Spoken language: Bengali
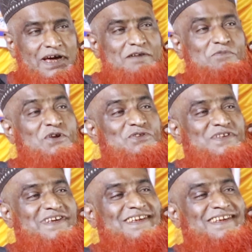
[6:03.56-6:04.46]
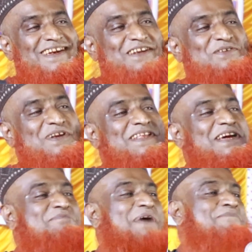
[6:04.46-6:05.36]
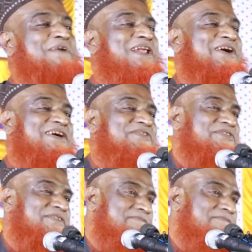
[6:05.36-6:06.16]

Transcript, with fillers: ডাকার মরদকে গেট খুলে দেখে বাপ খাড়া হয়ে আস